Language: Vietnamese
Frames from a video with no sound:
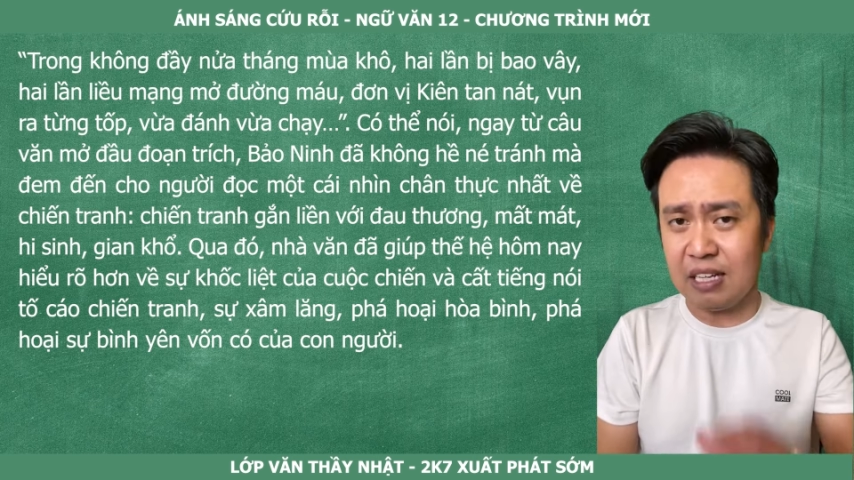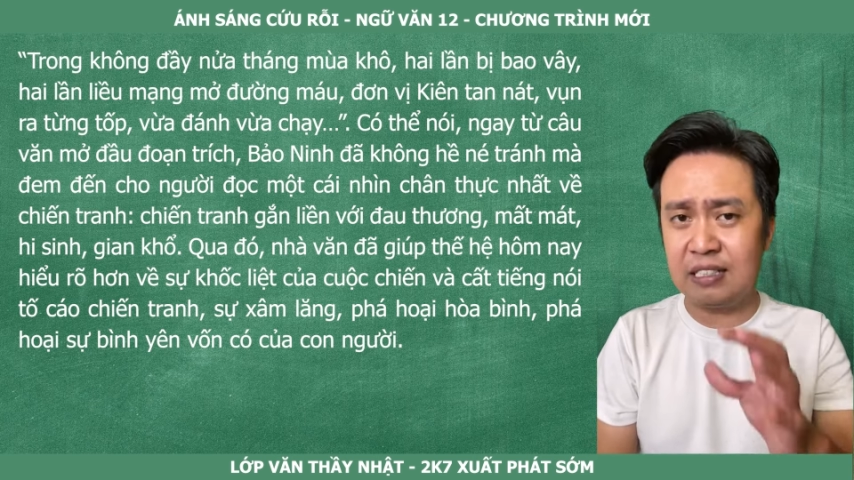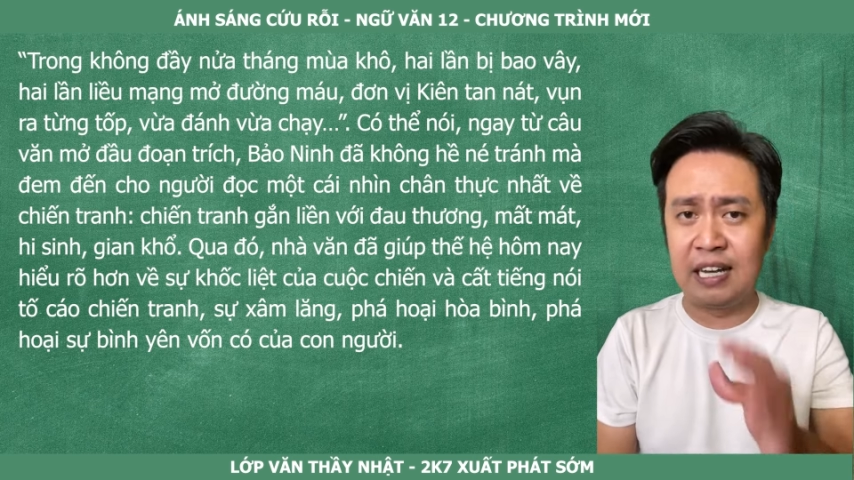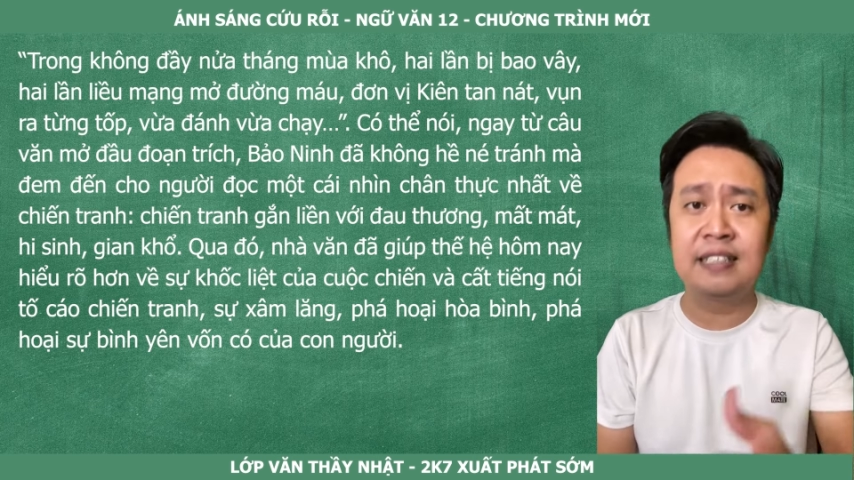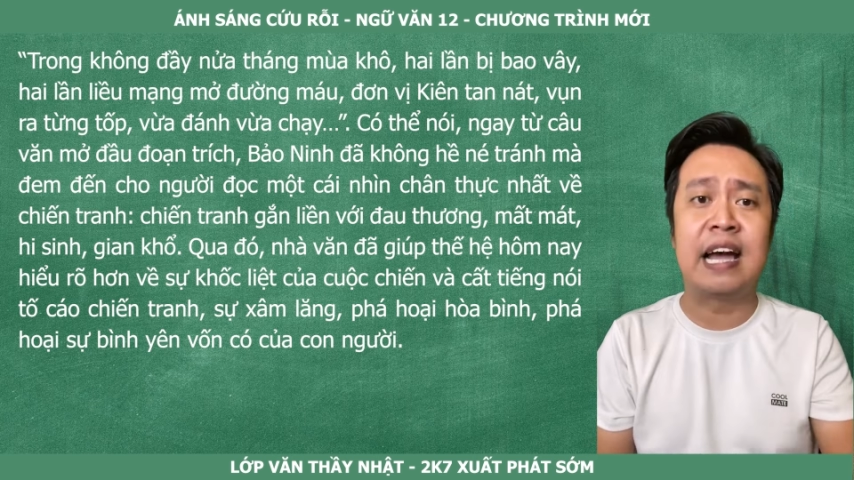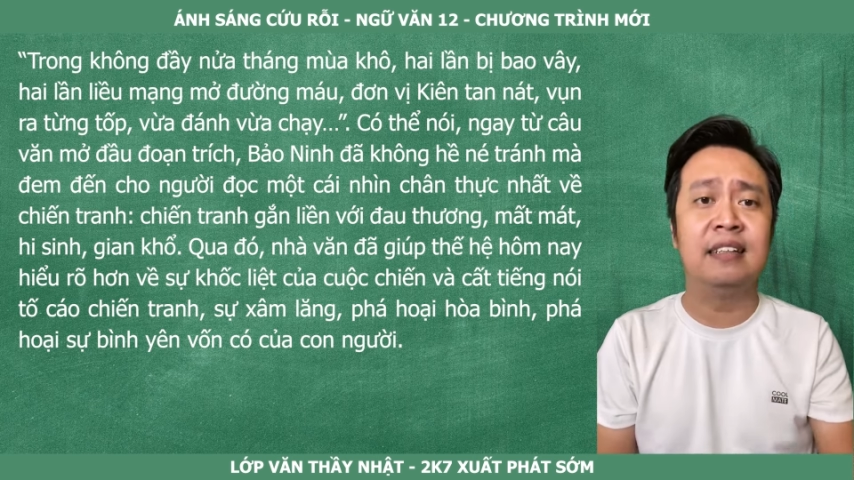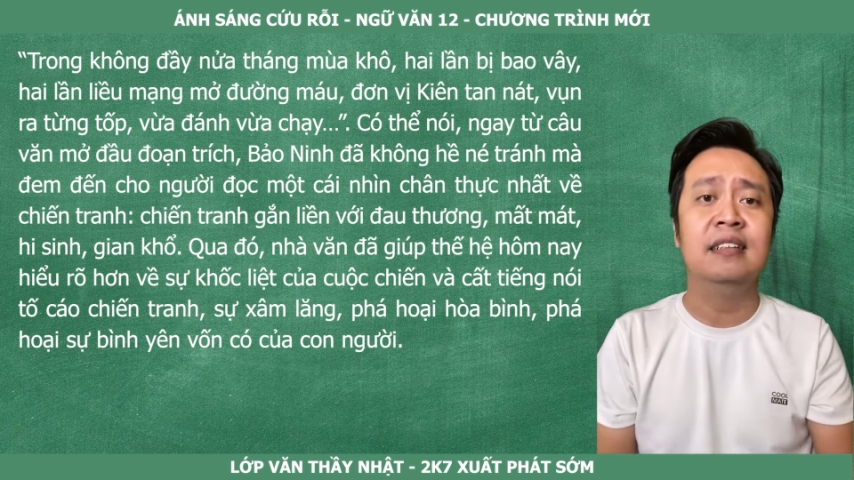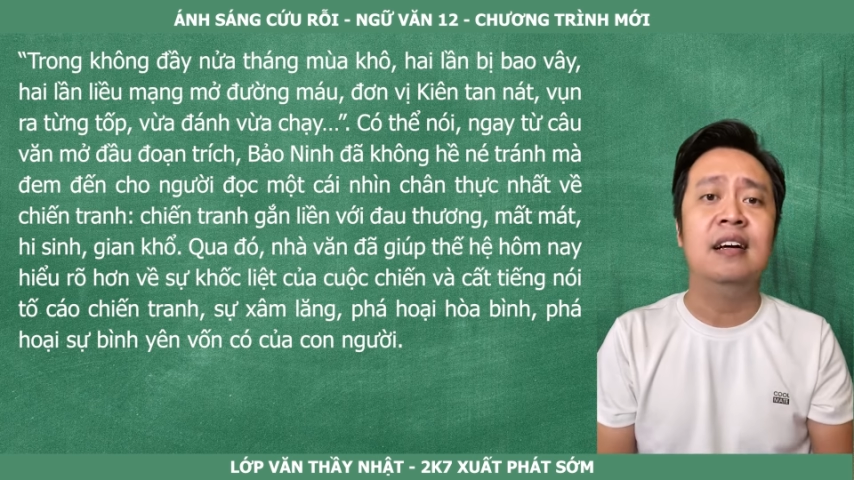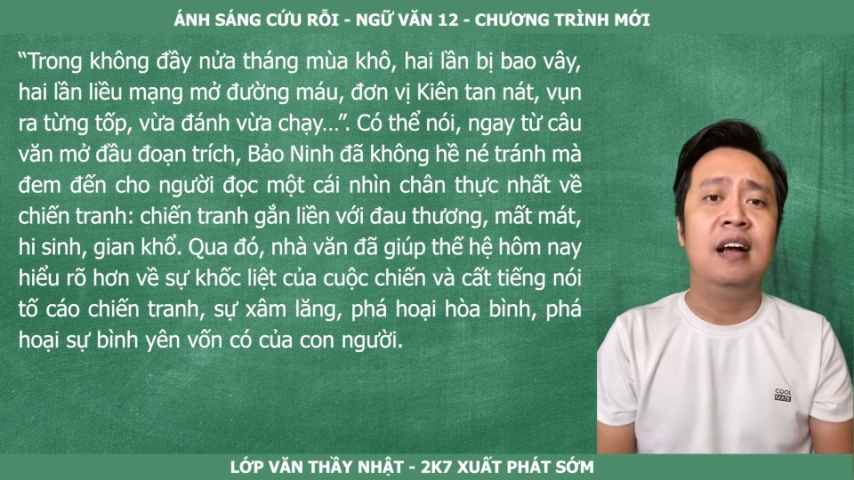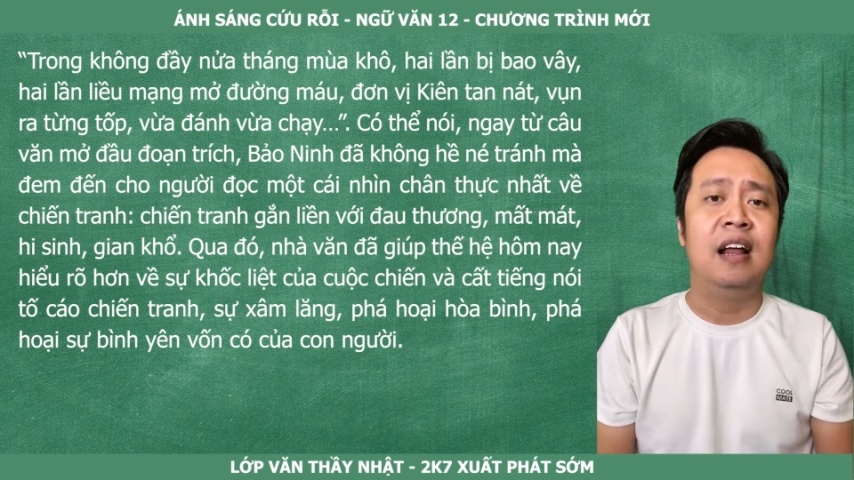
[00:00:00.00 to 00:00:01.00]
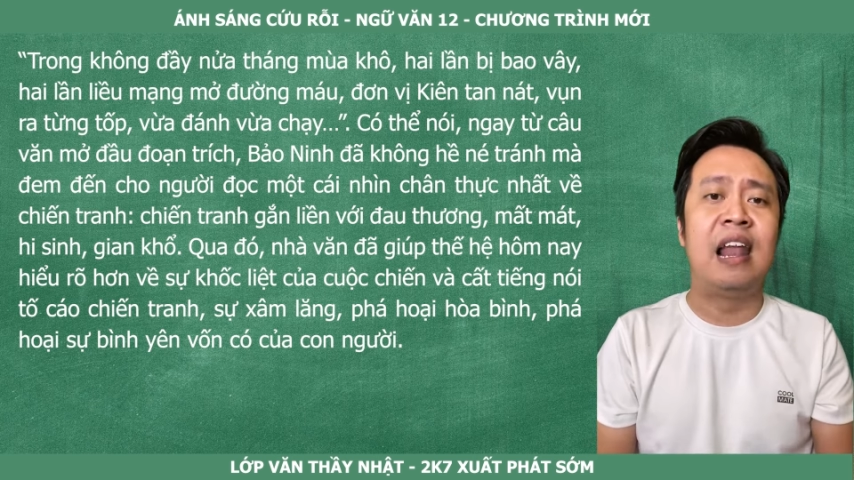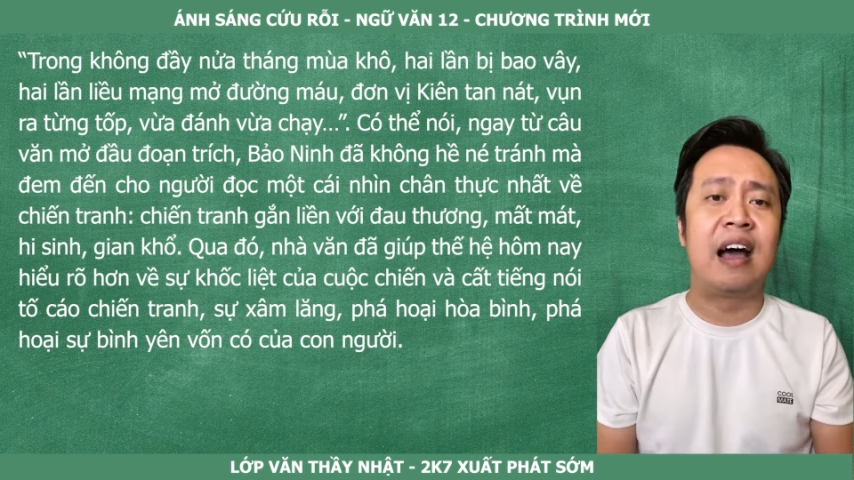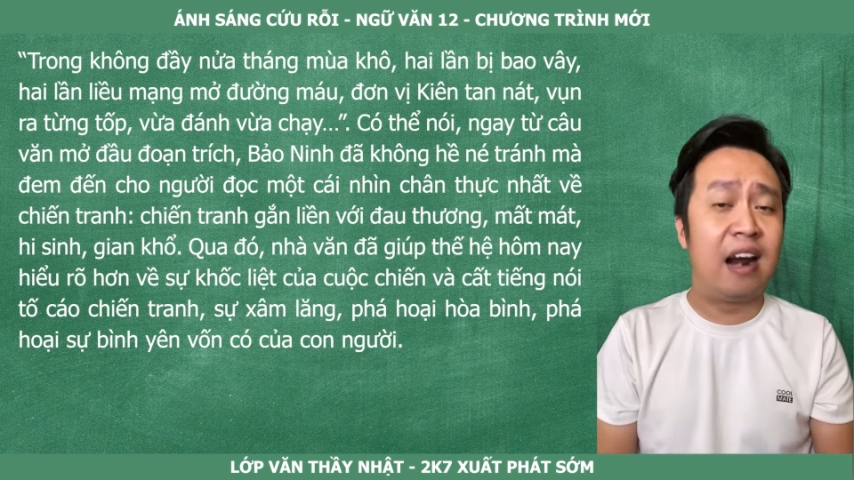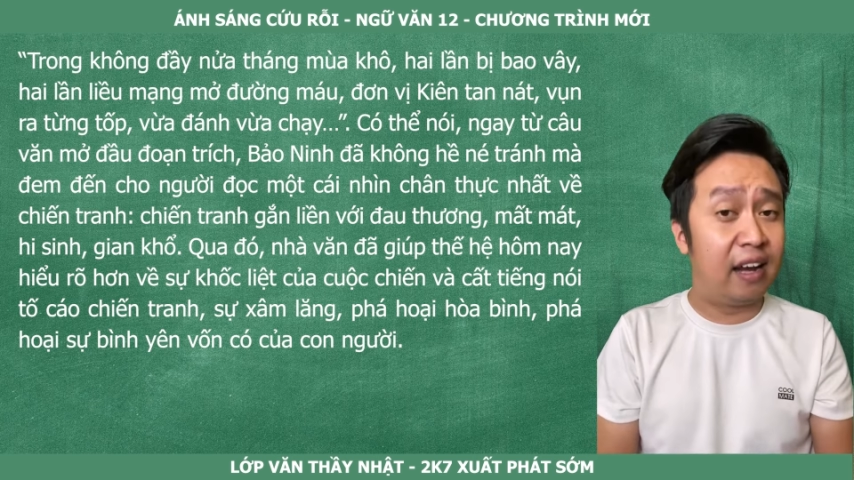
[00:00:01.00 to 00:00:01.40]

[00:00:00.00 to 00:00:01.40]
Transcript: Chiến tranh là gắn